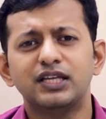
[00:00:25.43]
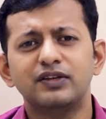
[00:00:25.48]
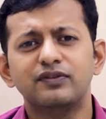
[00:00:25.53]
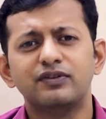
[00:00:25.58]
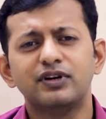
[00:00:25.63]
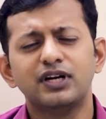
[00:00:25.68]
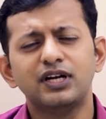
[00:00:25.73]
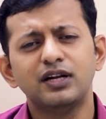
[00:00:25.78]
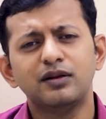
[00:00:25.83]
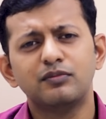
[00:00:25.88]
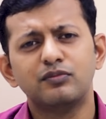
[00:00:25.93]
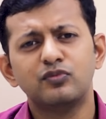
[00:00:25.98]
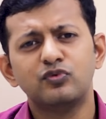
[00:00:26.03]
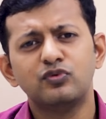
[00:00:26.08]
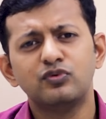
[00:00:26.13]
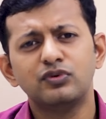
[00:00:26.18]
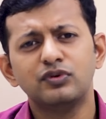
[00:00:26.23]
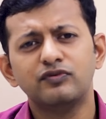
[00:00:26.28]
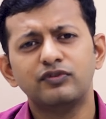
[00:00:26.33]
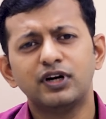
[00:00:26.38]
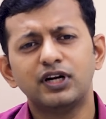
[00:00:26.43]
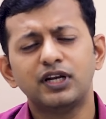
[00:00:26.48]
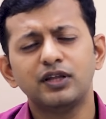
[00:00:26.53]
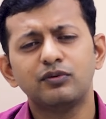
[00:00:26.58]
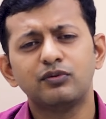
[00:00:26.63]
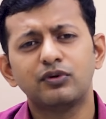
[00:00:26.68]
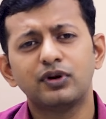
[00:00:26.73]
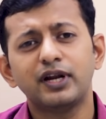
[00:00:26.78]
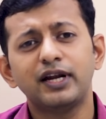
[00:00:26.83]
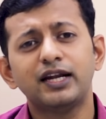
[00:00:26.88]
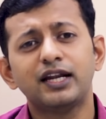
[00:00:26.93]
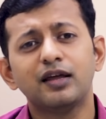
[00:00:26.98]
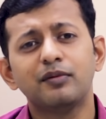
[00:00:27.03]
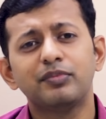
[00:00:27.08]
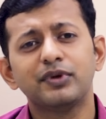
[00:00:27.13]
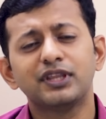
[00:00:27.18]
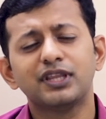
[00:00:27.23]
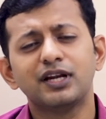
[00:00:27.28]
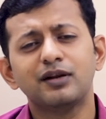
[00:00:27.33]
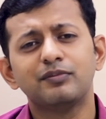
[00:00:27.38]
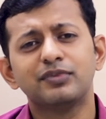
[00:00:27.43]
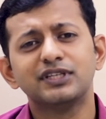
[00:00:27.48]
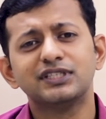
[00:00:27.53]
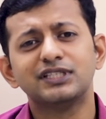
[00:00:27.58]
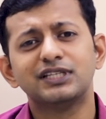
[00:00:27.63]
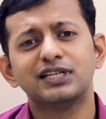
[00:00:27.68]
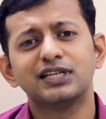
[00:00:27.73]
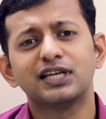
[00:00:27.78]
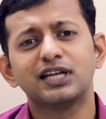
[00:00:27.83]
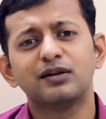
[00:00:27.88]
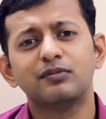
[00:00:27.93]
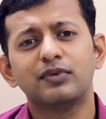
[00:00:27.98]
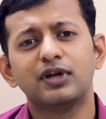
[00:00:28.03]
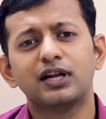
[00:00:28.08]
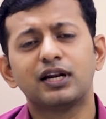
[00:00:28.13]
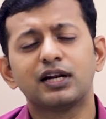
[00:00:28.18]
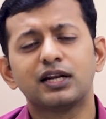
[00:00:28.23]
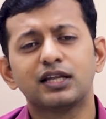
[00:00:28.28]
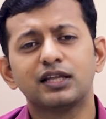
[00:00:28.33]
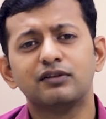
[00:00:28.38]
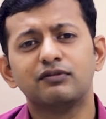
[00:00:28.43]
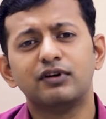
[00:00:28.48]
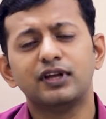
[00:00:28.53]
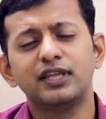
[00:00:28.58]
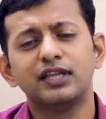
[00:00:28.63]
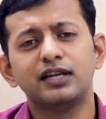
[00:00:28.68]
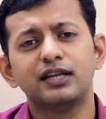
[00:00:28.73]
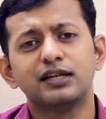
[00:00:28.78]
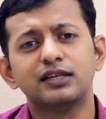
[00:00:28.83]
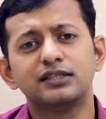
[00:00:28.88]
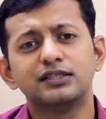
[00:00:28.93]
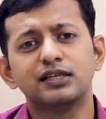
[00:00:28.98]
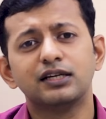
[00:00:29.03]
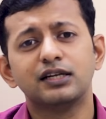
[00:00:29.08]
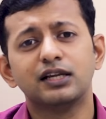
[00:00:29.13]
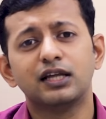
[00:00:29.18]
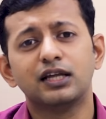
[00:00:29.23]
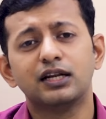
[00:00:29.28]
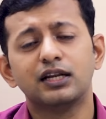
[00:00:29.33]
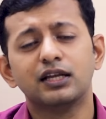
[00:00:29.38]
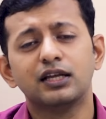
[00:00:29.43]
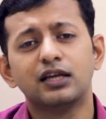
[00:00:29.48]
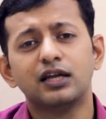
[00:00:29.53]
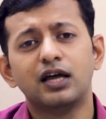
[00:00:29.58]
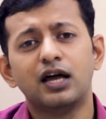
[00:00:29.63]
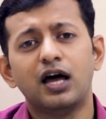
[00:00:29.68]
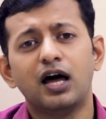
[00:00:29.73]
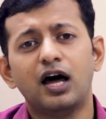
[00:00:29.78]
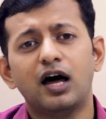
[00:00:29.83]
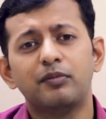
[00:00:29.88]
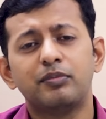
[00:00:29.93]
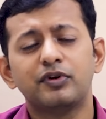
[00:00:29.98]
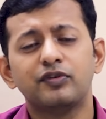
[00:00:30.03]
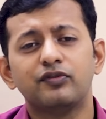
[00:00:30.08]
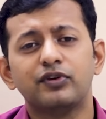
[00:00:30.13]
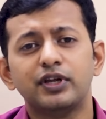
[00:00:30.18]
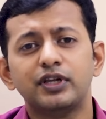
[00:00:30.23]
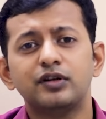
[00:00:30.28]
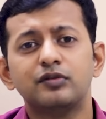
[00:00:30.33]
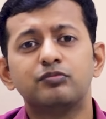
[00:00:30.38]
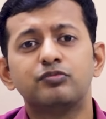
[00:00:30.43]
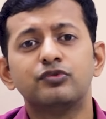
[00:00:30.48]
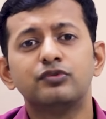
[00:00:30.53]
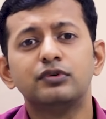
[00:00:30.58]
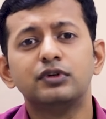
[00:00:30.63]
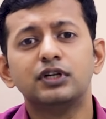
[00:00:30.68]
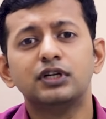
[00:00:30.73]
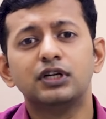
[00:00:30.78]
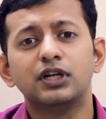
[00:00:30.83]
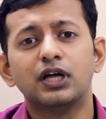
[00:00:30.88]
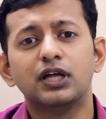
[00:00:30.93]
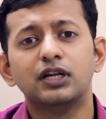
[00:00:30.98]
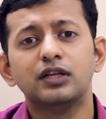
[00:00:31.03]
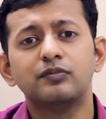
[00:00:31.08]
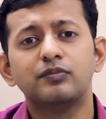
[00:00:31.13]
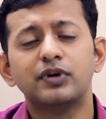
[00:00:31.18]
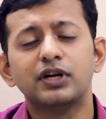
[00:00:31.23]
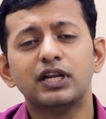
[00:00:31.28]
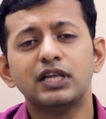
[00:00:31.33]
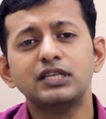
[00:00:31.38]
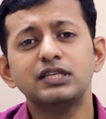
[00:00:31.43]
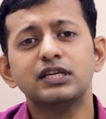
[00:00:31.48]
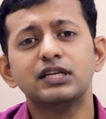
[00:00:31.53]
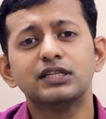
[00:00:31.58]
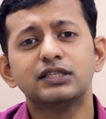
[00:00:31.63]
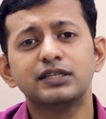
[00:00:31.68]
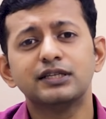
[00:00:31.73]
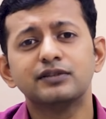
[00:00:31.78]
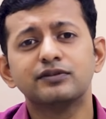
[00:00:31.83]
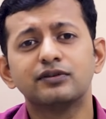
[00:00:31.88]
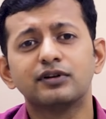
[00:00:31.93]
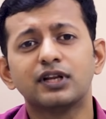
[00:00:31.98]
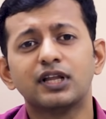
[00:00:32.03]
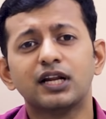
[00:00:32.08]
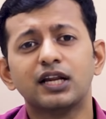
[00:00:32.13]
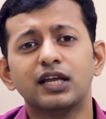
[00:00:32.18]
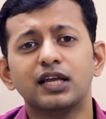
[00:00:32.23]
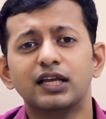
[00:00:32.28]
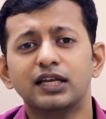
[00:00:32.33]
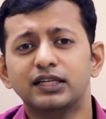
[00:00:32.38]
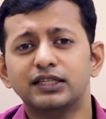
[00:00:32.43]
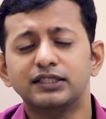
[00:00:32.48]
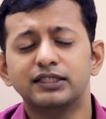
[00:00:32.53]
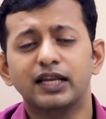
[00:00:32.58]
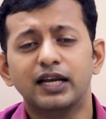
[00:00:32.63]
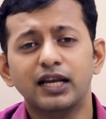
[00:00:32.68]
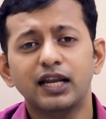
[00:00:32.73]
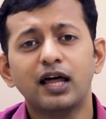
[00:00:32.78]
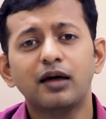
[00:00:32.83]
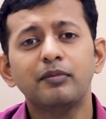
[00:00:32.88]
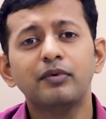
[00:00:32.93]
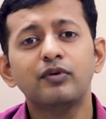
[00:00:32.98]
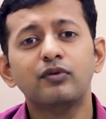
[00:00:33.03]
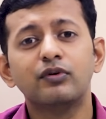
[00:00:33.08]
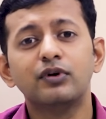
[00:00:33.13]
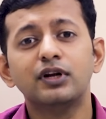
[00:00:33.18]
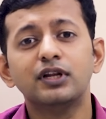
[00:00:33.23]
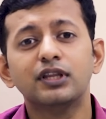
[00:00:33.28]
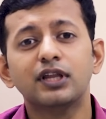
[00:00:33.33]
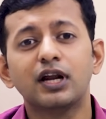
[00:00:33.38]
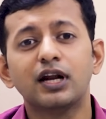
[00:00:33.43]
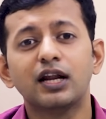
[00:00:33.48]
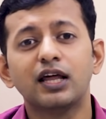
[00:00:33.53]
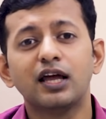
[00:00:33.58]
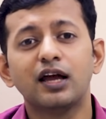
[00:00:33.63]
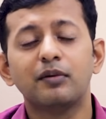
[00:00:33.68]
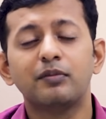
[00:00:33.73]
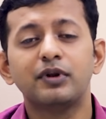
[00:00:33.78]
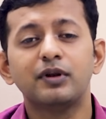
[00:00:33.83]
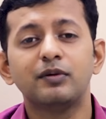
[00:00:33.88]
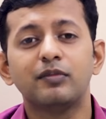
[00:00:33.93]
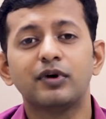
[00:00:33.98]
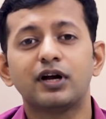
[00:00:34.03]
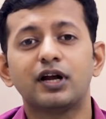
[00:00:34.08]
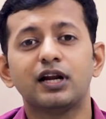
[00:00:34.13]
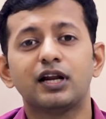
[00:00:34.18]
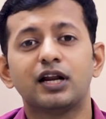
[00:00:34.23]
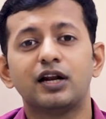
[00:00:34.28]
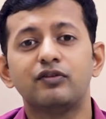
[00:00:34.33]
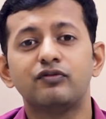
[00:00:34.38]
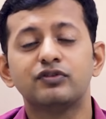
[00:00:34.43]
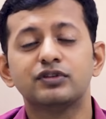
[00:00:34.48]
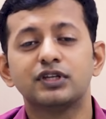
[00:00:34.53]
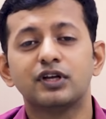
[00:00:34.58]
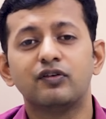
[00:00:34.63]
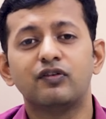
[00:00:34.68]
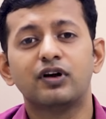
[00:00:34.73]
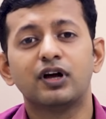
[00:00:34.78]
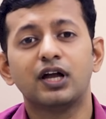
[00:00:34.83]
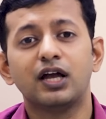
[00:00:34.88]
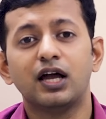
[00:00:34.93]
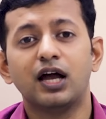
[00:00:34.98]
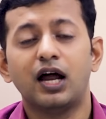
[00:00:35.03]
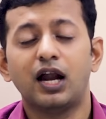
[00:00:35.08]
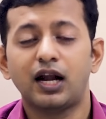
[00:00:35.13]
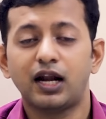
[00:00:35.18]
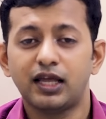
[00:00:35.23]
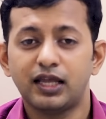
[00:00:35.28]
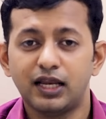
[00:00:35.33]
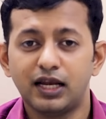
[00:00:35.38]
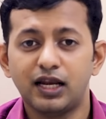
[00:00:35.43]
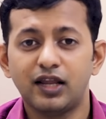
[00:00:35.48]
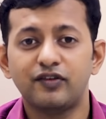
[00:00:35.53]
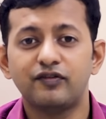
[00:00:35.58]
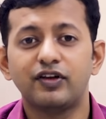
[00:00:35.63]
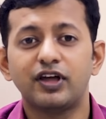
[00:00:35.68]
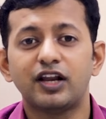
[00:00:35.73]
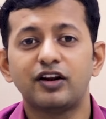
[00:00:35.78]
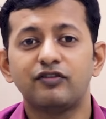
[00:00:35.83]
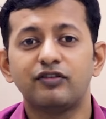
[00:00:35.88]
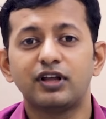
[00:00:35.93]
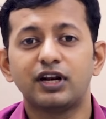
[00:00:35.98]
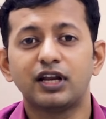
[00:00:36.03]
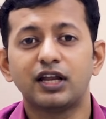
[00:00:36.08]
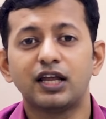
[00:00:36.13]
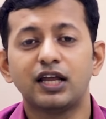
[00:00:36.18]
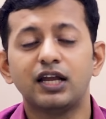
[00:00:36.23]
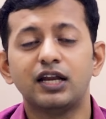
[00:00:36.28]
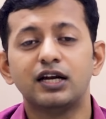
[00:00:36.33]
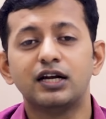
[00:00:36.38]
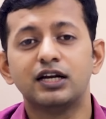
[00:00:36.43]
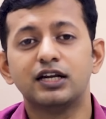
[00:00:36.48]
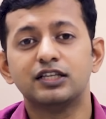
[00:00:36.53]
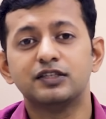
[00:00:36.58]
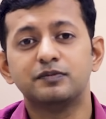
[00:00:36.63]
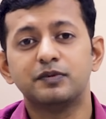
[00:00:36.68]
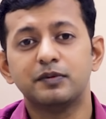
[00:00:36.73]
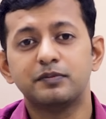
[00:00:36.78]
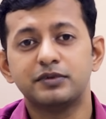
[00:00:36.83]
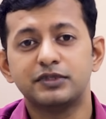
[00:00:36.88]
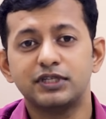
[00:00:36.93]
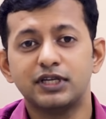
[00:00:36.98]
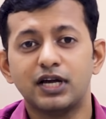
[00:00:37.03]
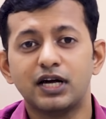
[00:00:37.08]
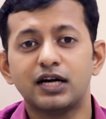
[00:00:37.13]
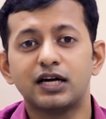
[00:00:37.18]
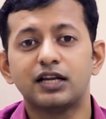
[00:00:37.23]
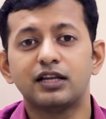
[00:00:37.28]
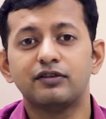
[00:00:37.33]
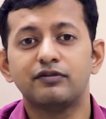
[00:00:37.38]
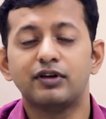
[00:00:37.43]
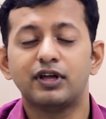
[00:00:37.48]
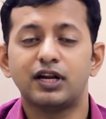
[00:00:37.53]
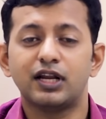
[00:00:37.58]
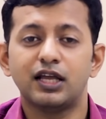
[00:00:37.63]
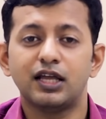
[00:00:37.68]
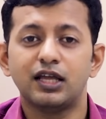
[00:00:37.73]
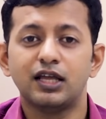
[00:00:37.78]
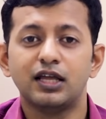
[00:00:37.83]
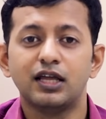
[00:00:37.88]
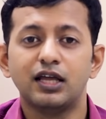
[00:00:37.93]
இவர் என்ன மூணு வாட்டி ஒரே டாபிக் தானே பேசிகிட்டு இருக்கிற மாதிரி இருக்குது வயிறு எரிச்சல்னாரு அப்புறம் வயிறு புண்ணுன்னாரு இப்போ நெஞ்சு எரிச்சல்னு சொன்னார் எல்லாமே ஒன்று தானே அப்படின்னு மக்கள் கன்ஃபியூஸ் ஆவாங்க ஆனால் எல்லாம் வேறு வேறுங்க டிஸ்பெப்சியாங்கிறது வேறு